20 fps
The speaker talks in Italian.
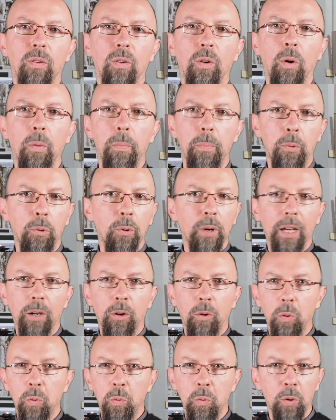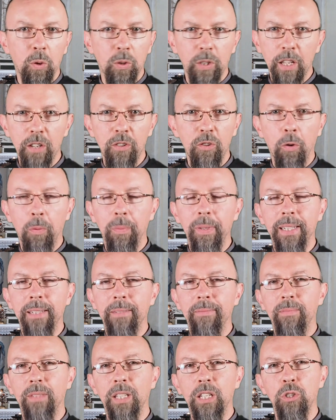oppure con uno dei
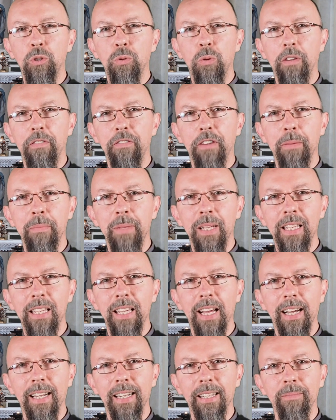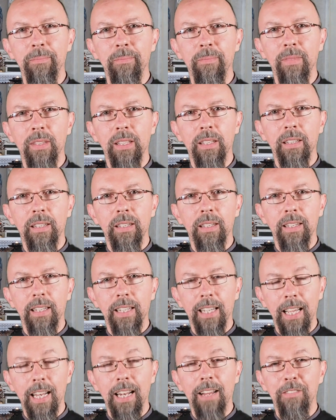nomi dei suoi familiari.
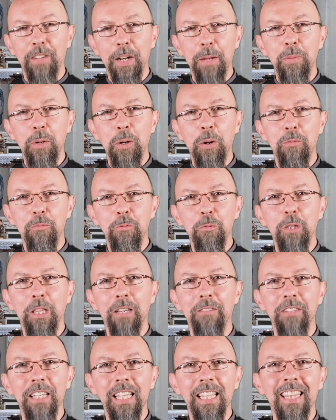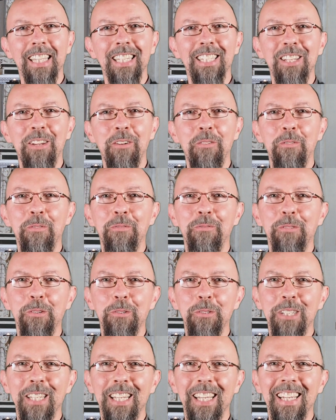E l'avrebbero avuta vinta se non
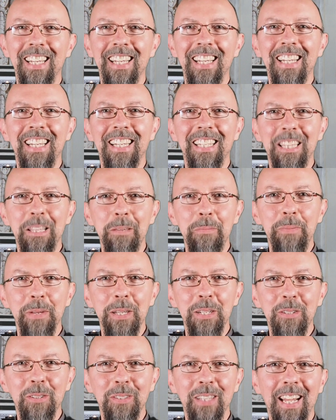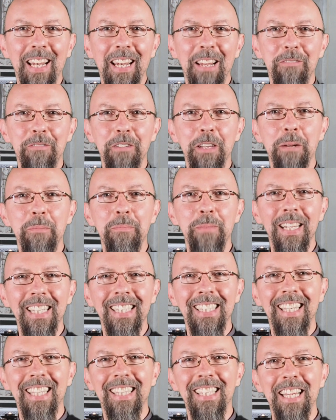fosse dipeso dalla
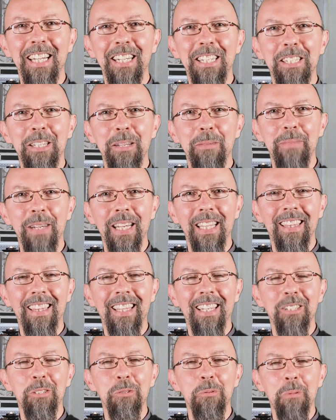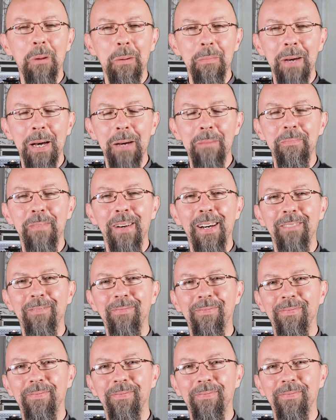fermezza di Elisabetta, sua mamma.